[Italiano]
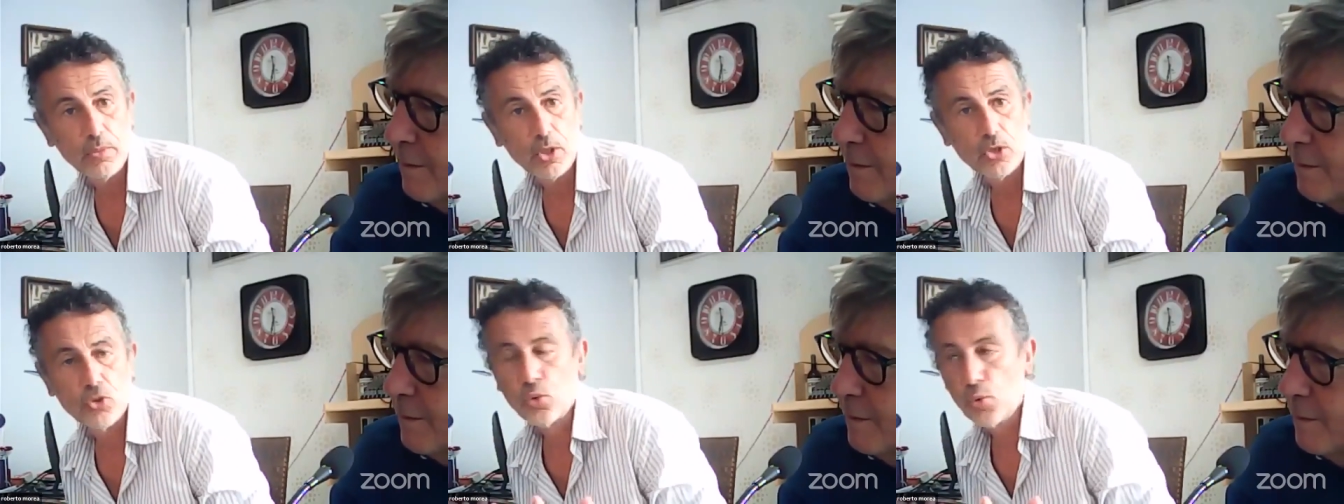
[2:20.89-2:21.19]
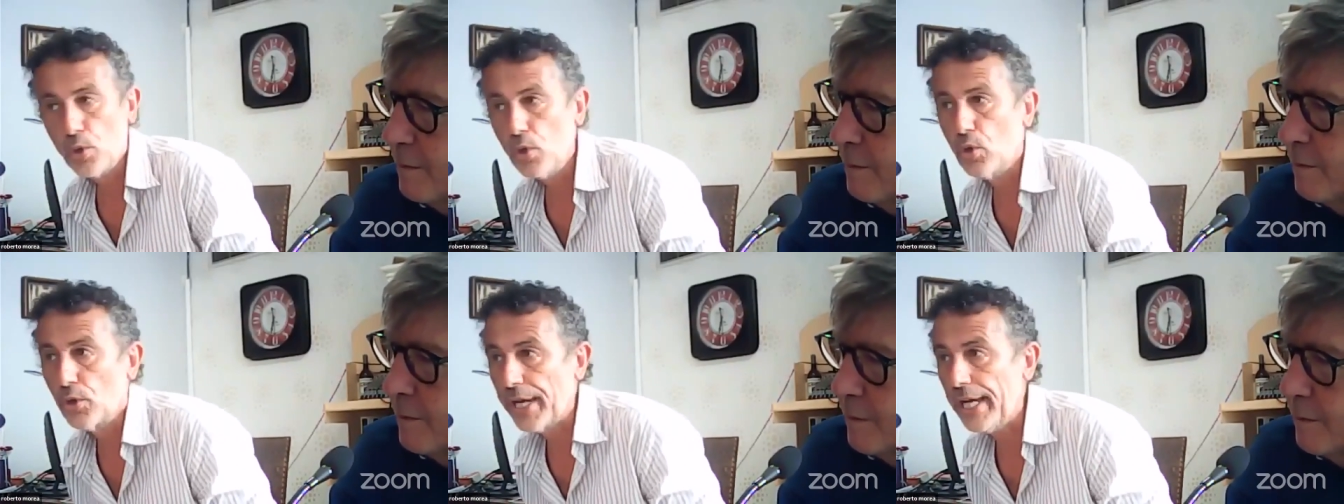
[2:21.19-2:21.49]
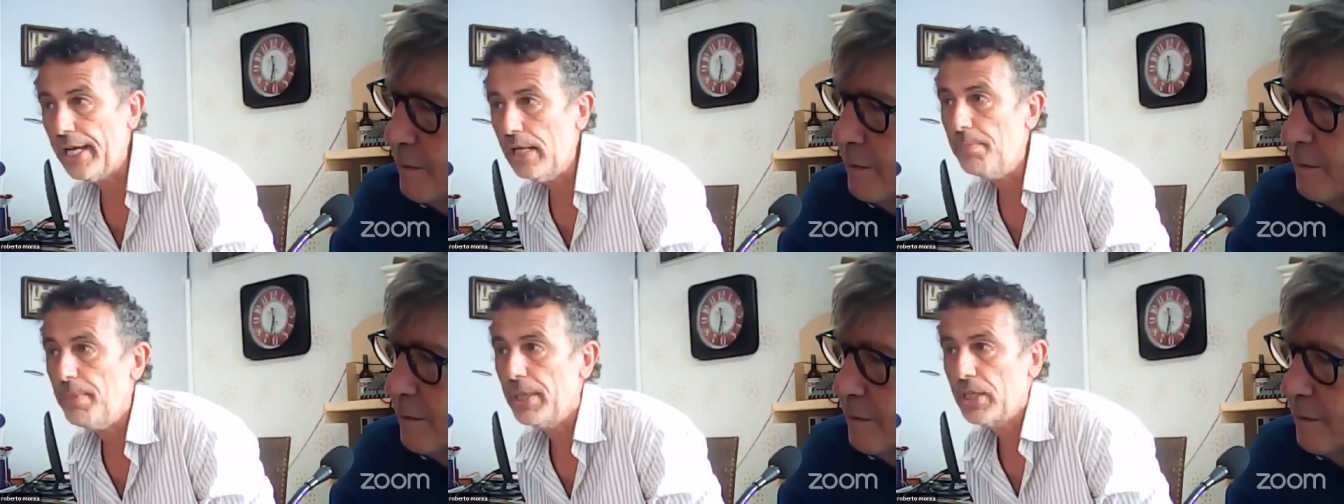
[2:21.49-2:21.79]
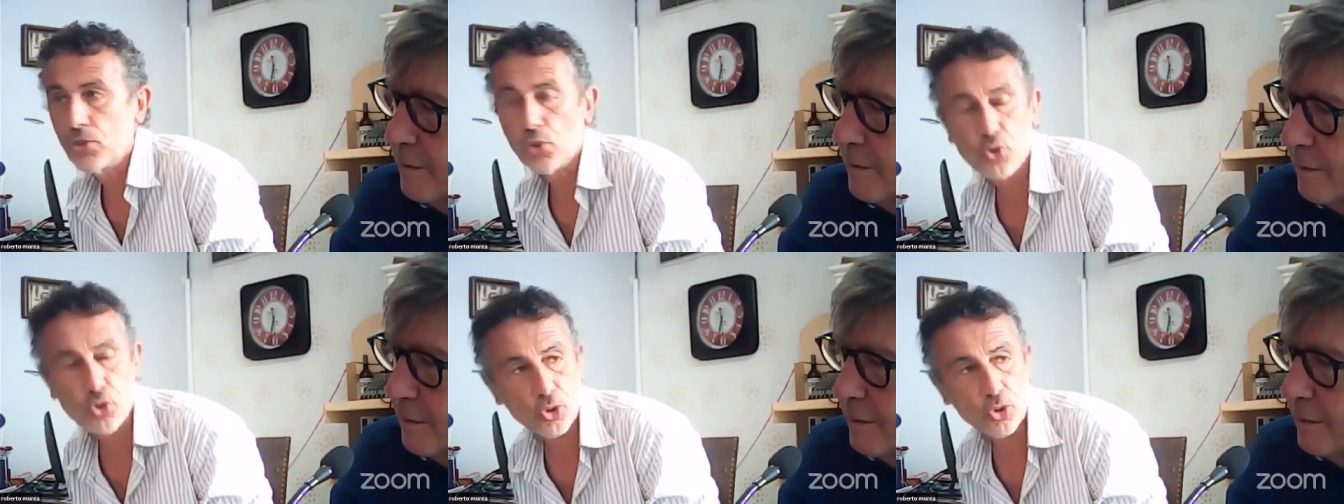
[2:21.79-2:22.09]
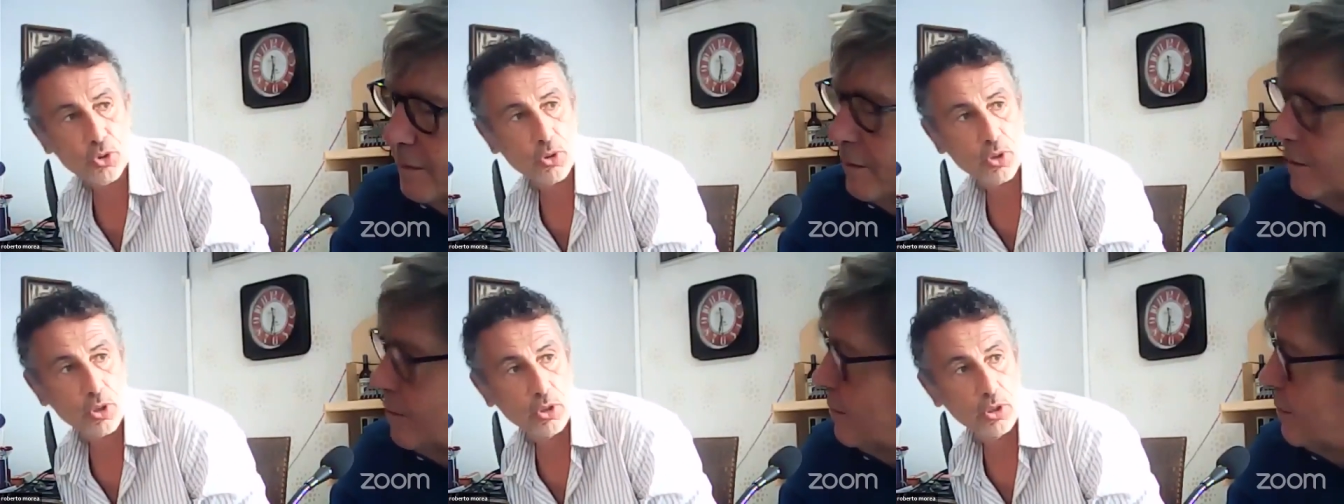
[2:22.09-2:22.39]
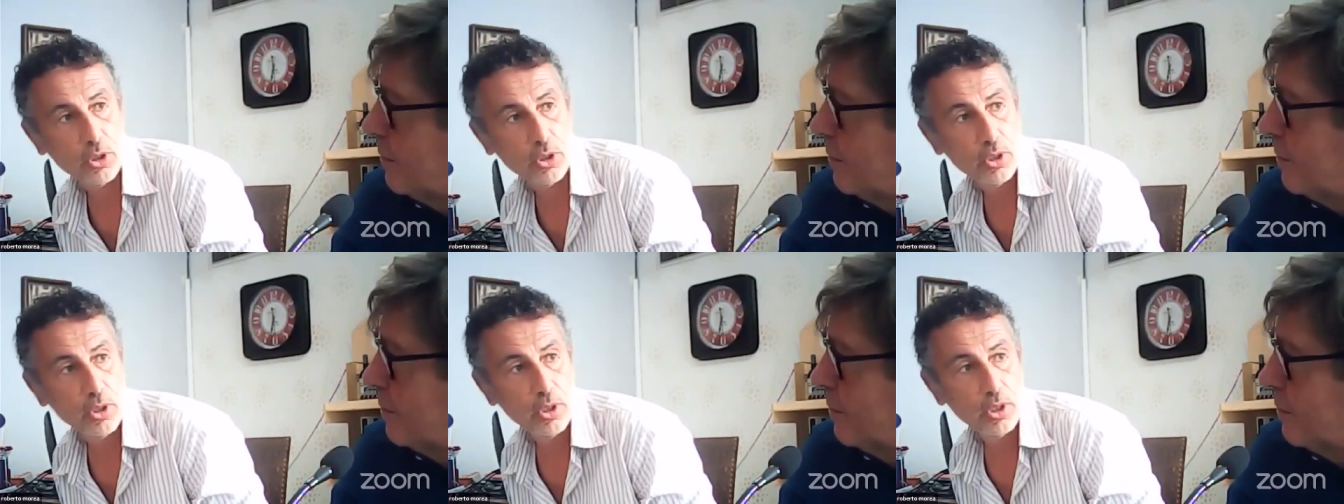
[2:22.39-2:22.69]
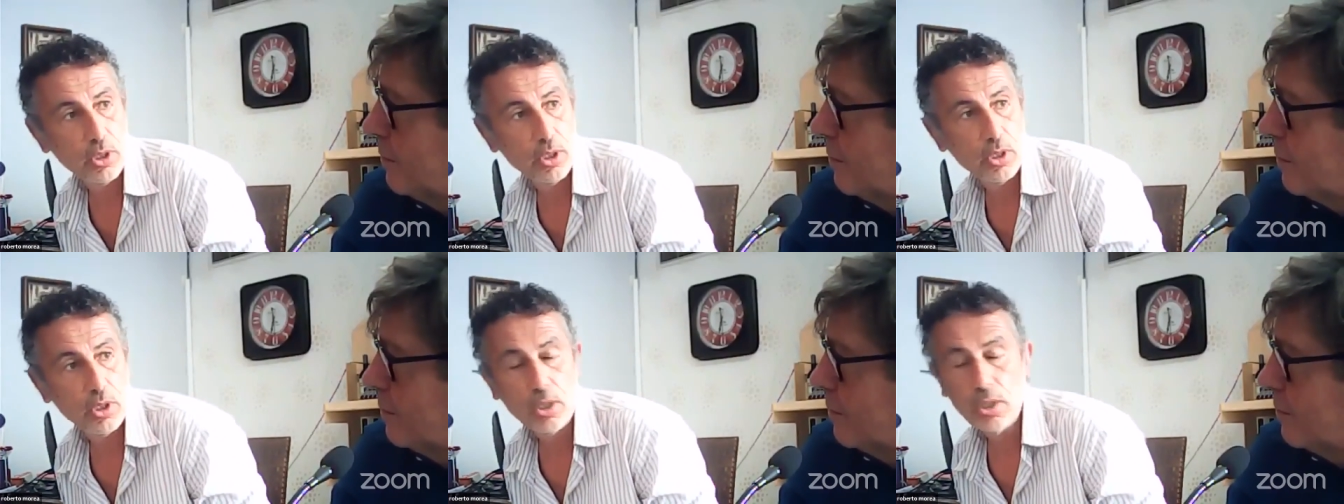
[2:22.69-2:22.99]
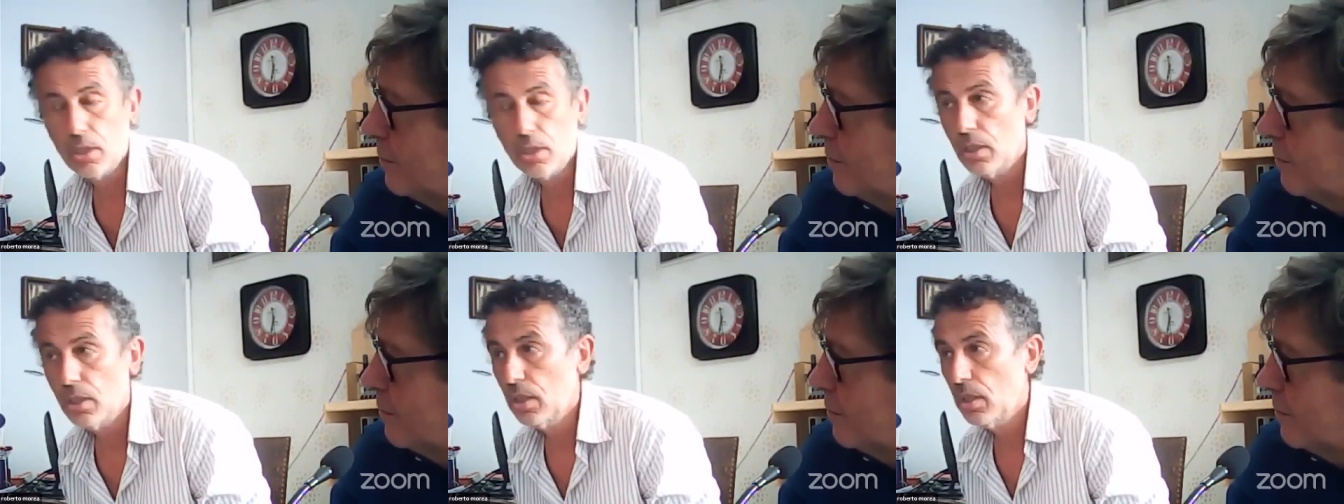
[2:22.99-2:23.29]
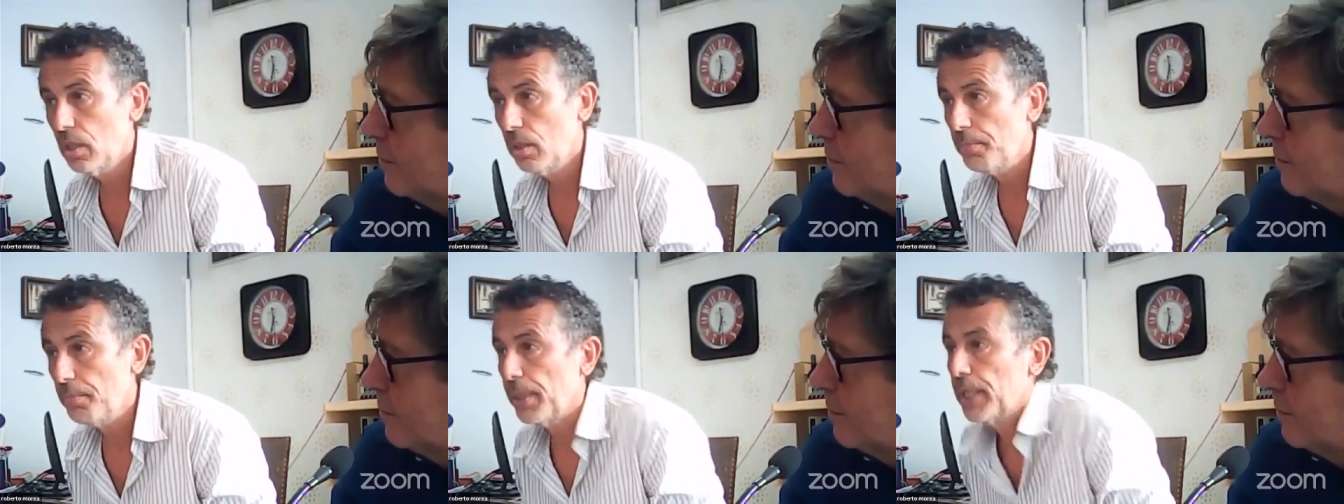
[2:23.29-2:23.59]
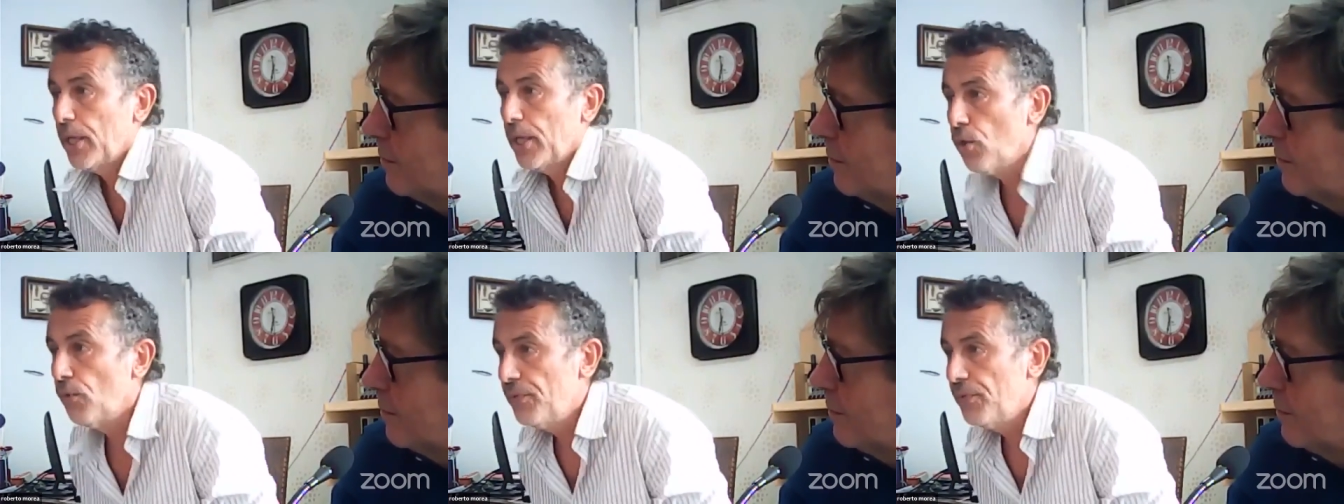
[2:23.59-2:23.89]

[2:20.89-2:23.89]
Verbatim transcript: su quello che è il mezzogiorno. Perché